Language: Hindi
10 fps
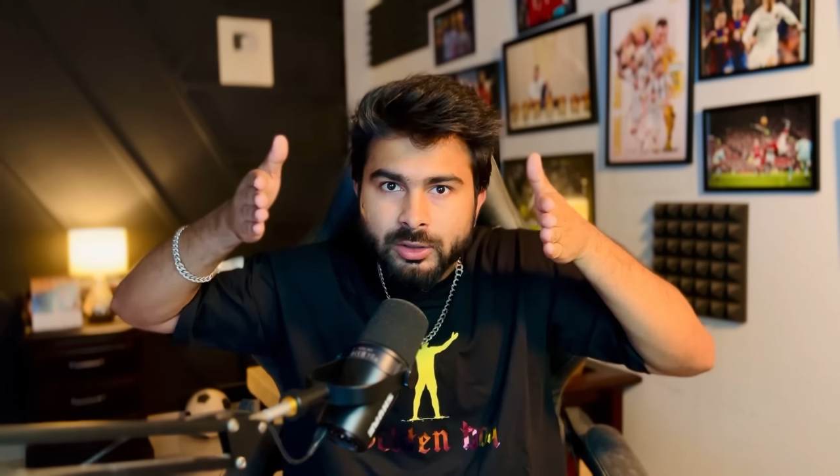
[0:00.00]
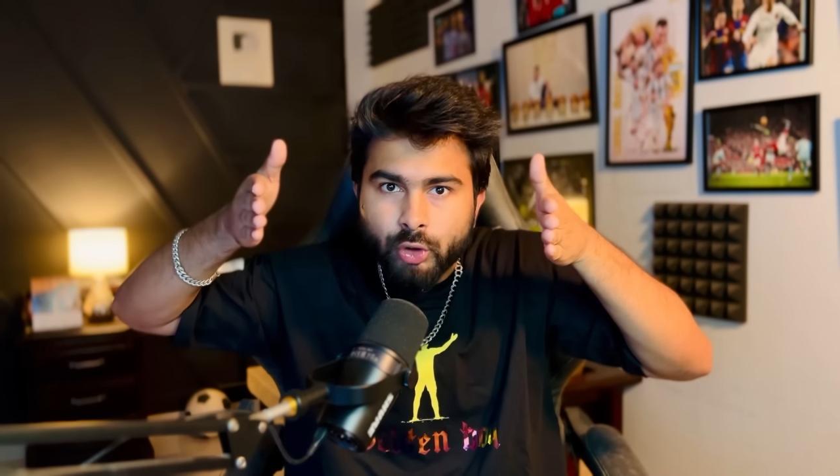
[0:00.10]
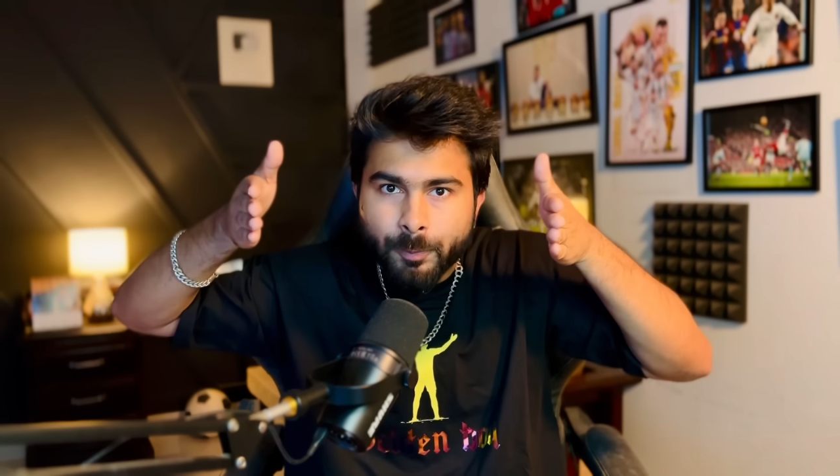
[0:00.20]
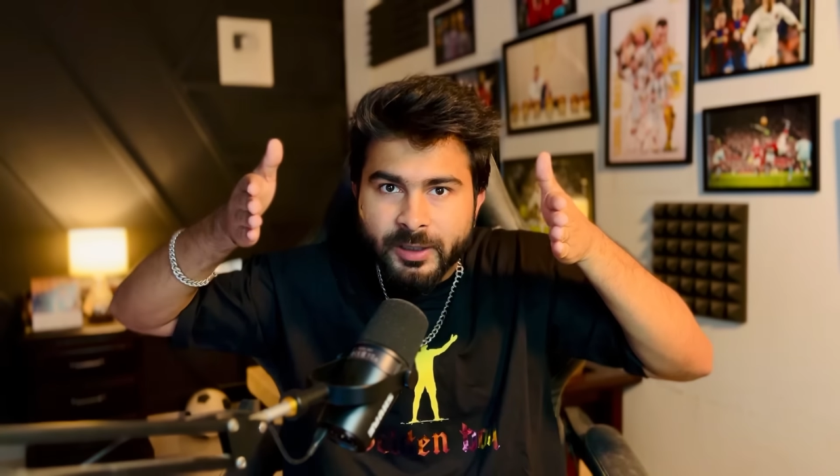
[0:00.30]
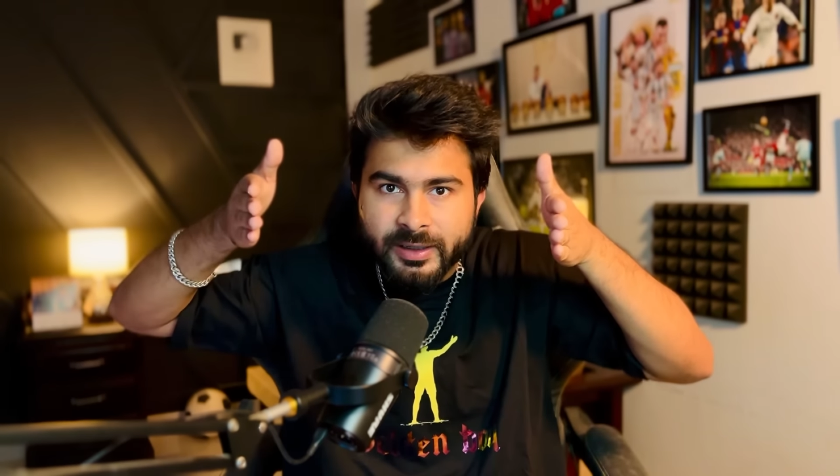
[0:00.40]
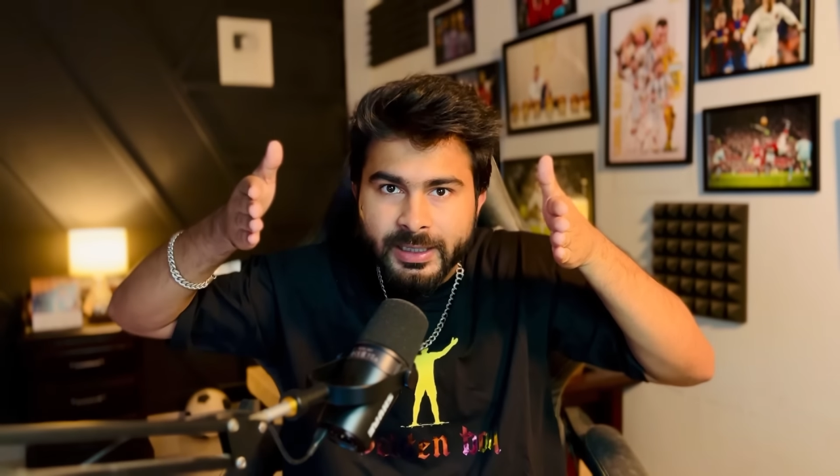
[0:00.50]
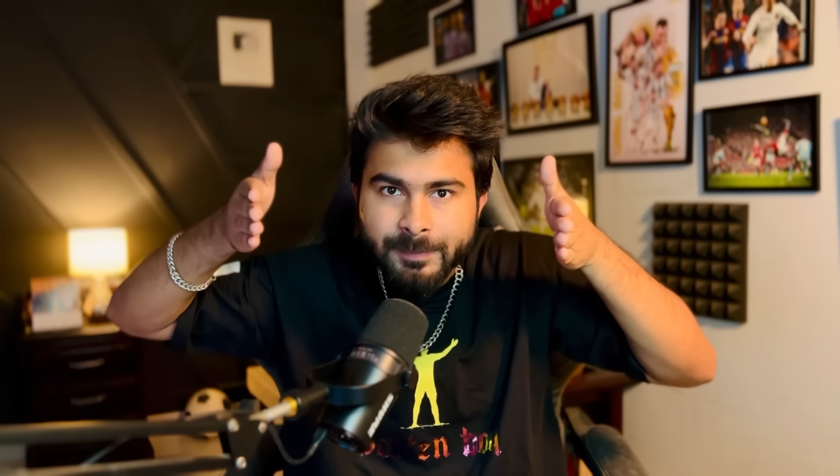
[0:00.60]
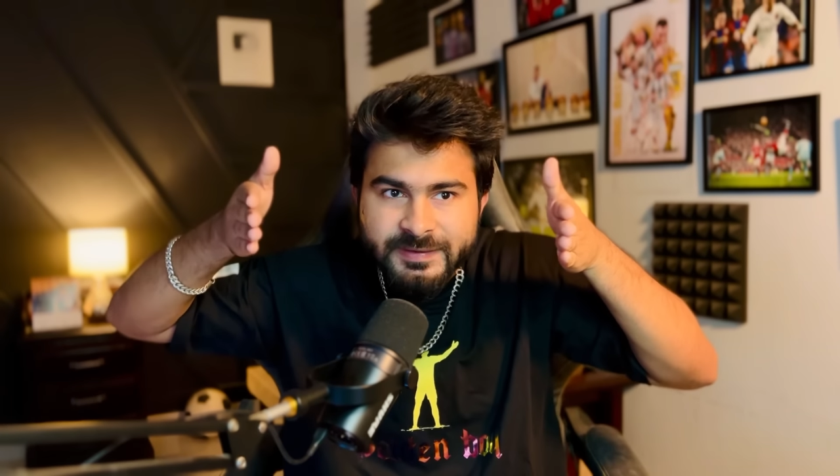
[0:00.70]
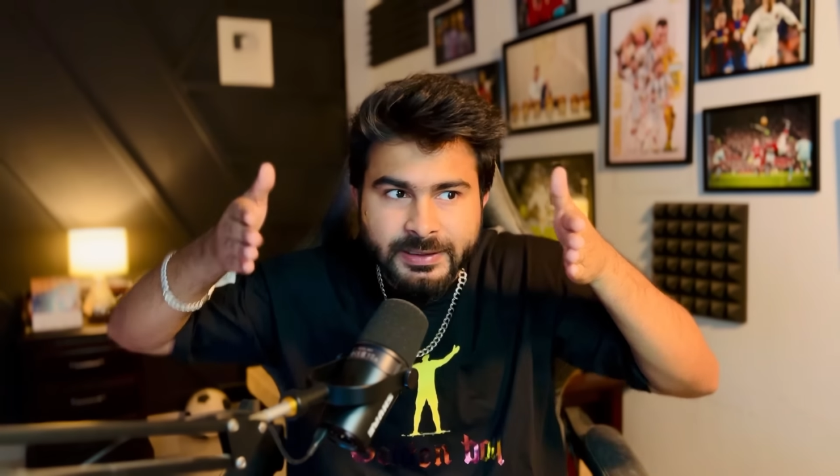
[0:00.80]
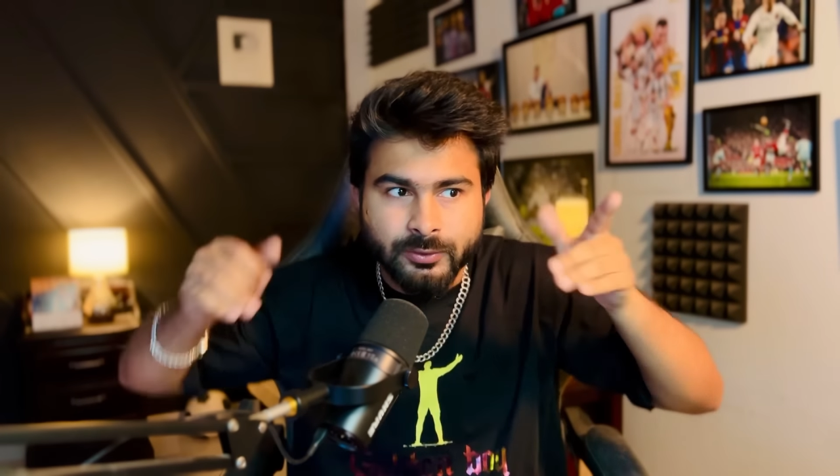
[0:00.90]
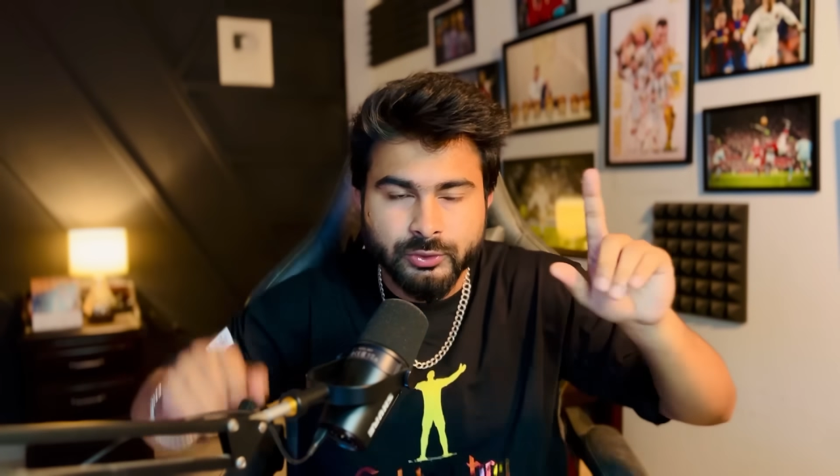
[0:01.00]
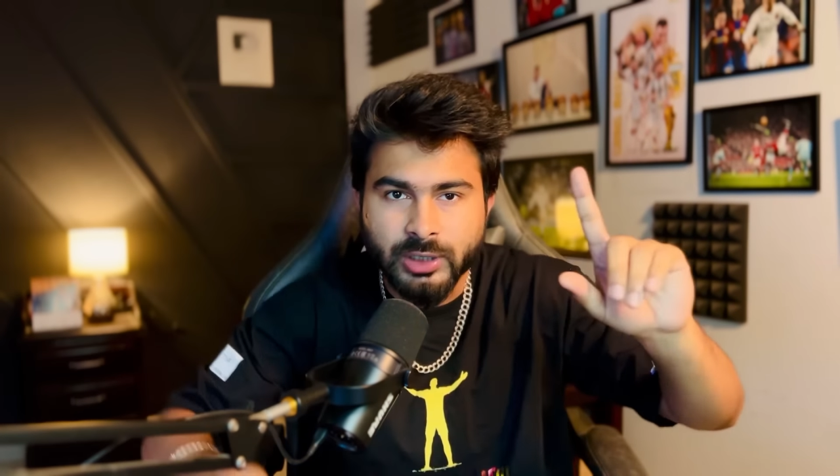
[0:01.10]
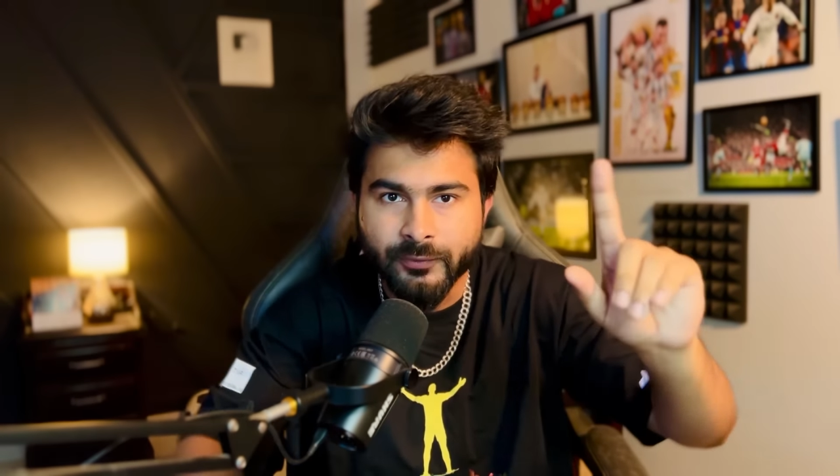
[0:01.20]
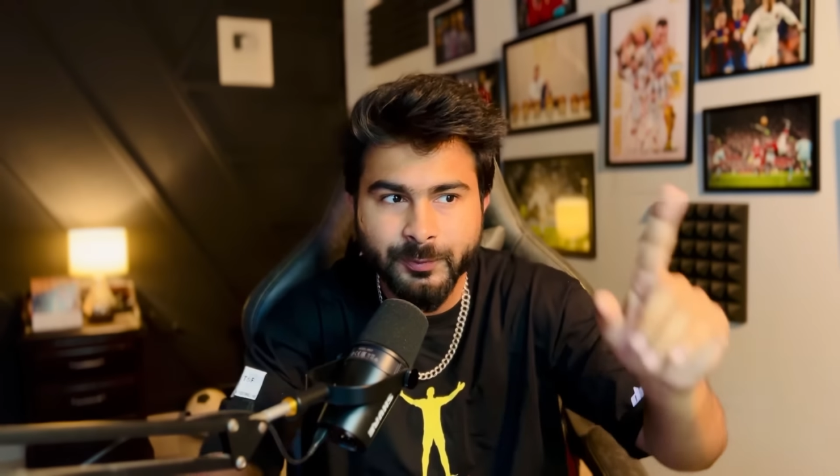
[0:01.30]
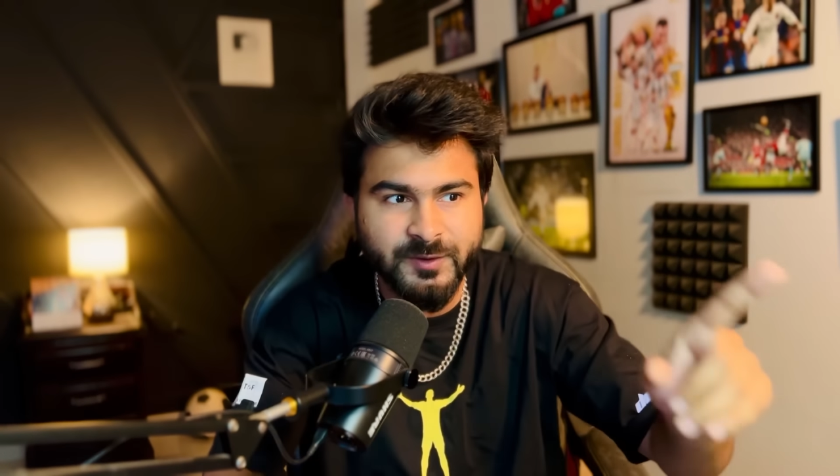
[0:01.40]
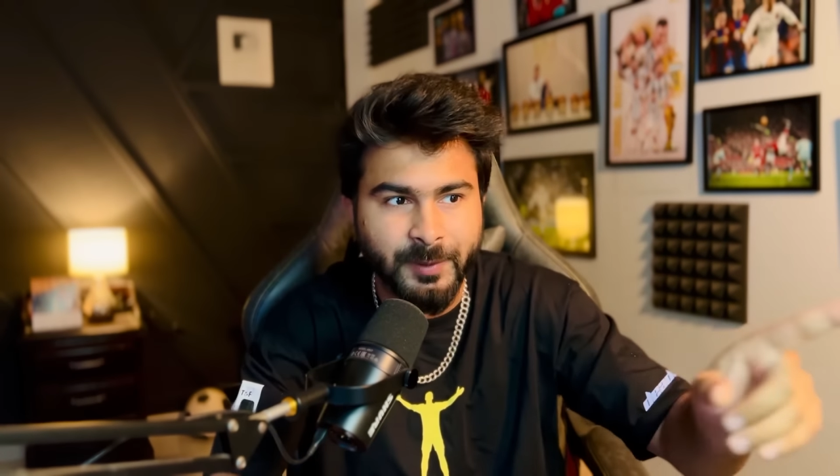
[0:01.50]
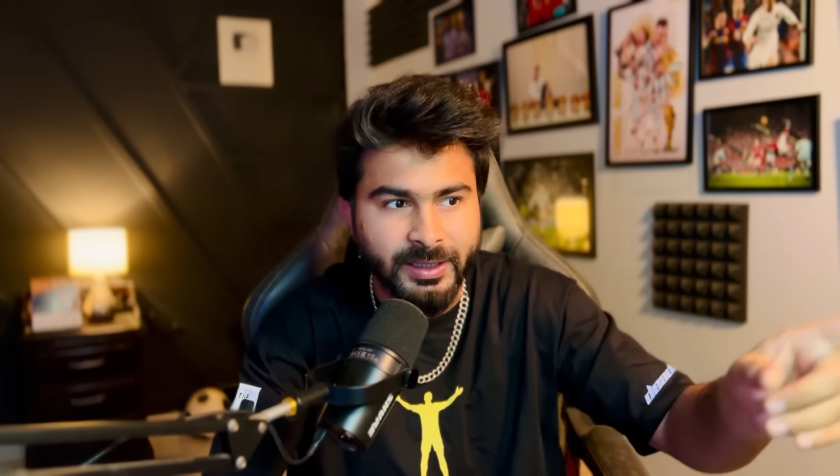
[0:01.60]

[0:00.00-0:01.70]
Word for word: ड्रॉप कर रहे हैं पीछे उस हाफ स्पेस में